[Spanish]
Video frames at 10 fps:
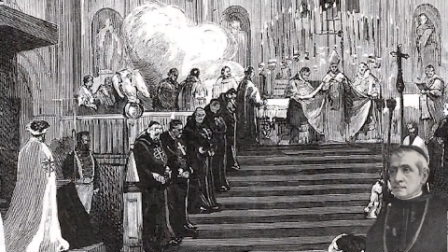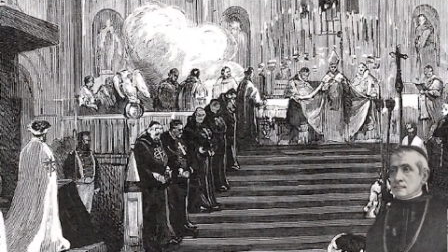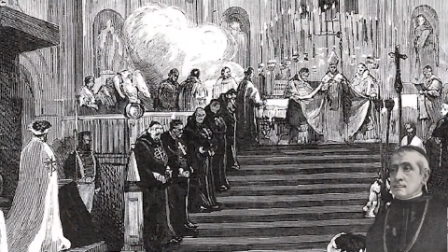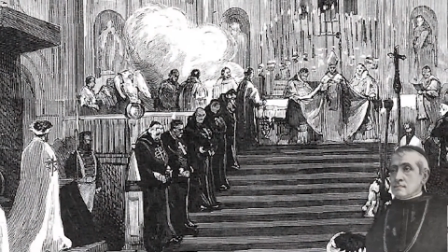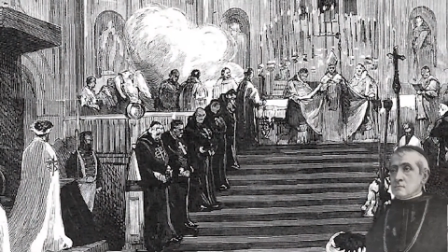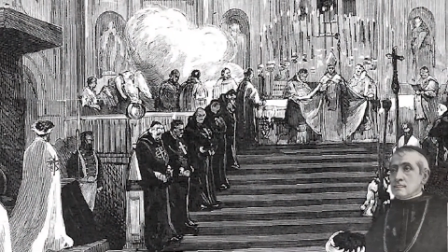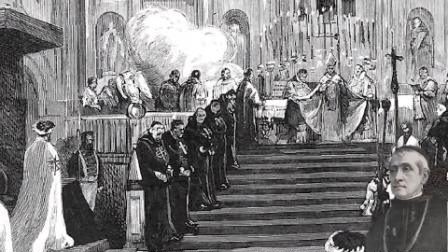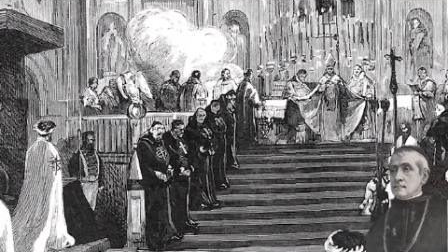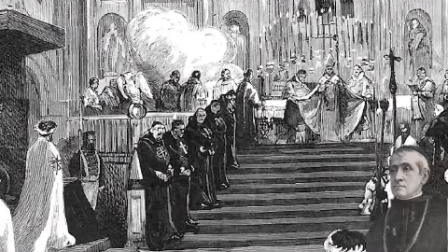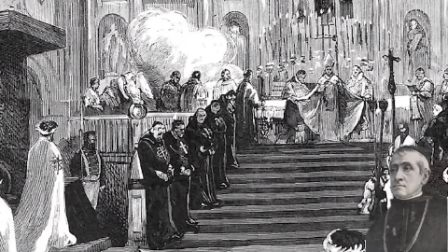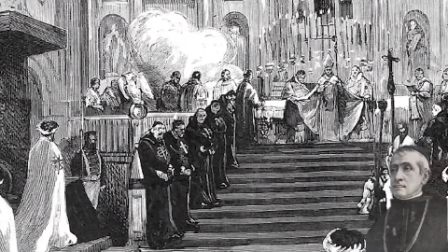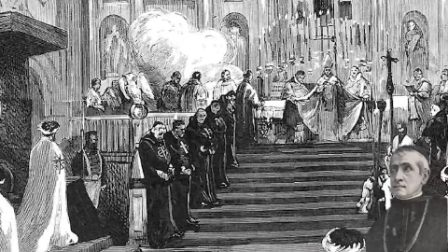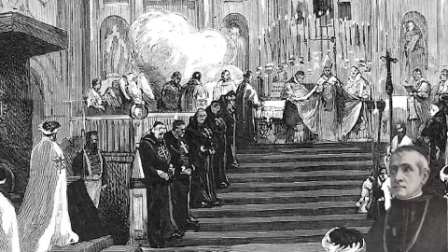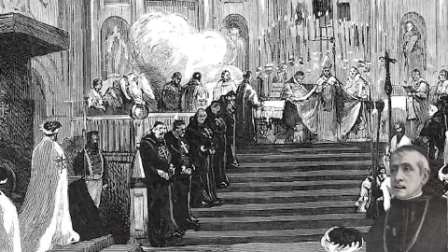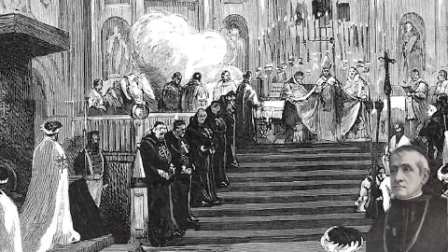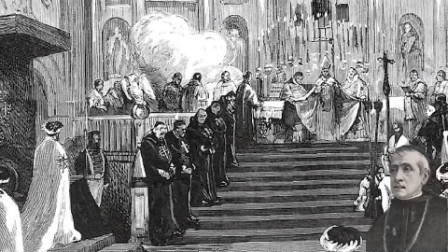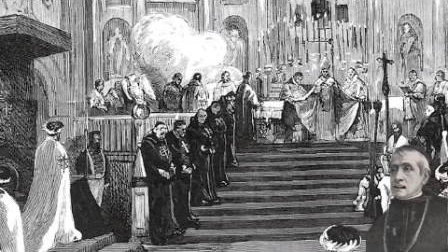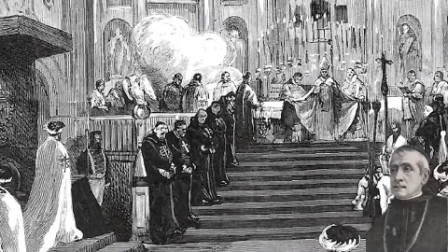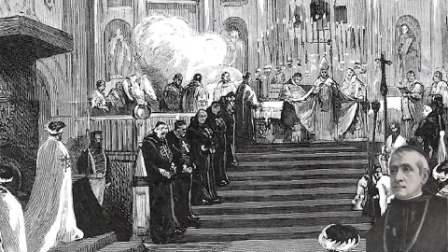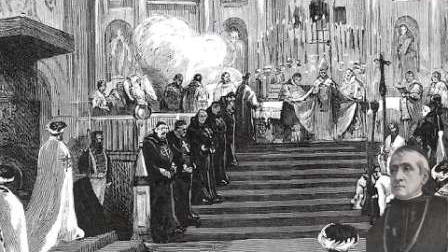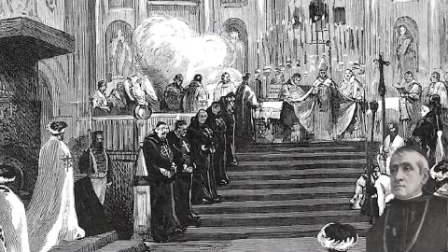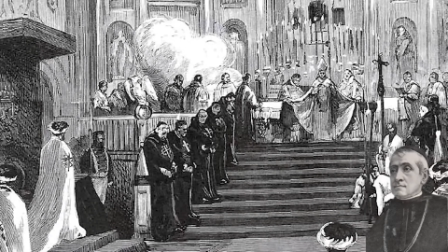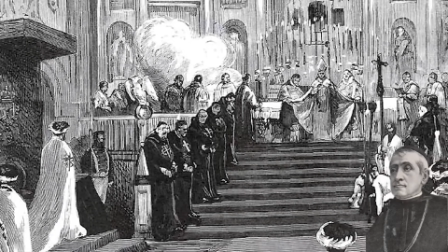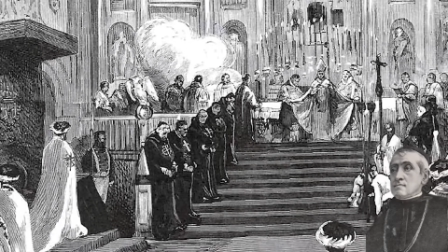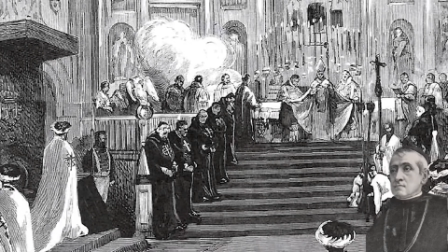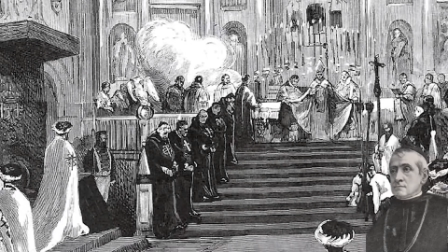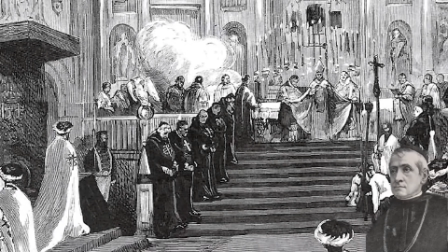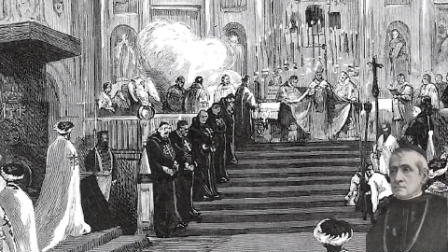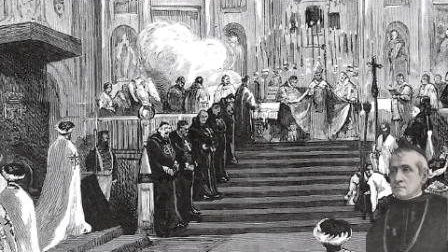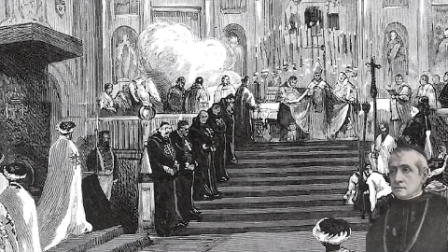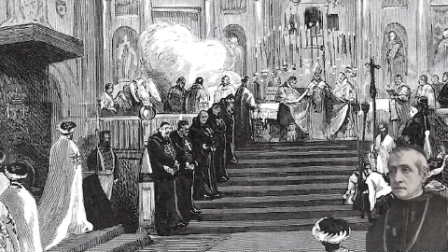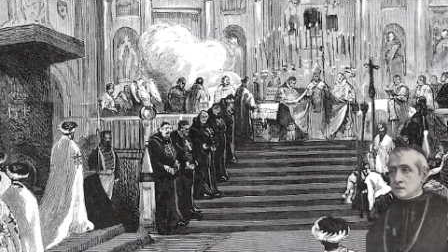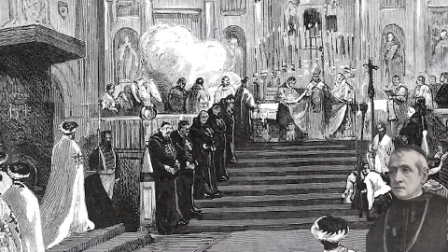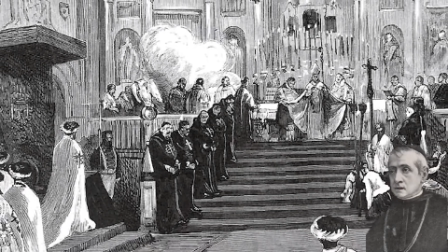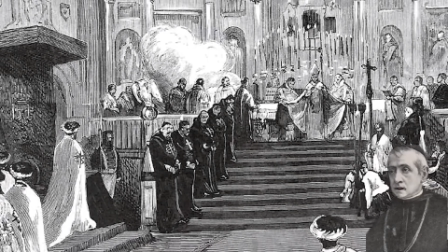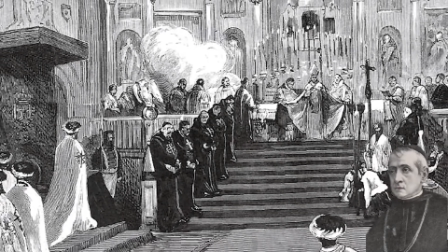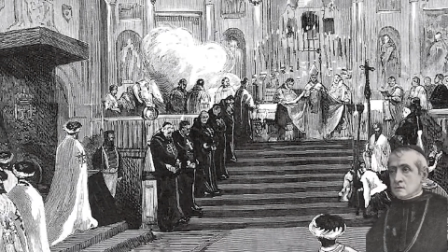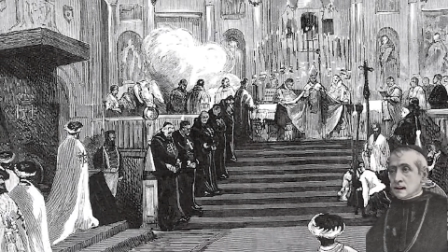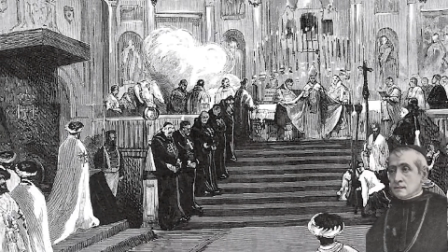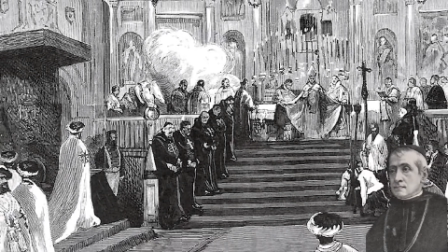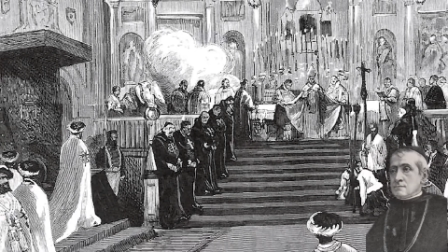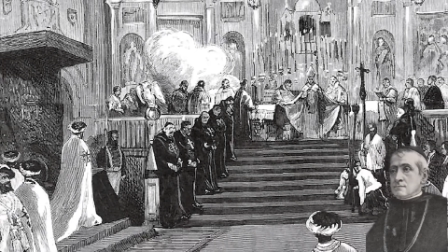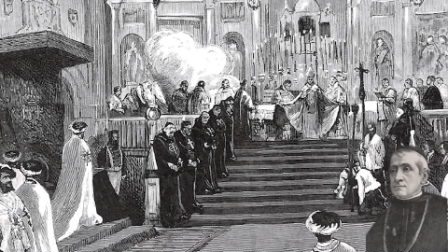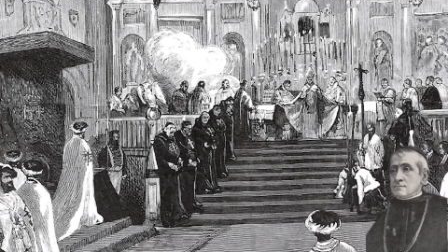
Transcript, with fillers: Parece ser que tenían razón todos los que decían que no estaba preparado,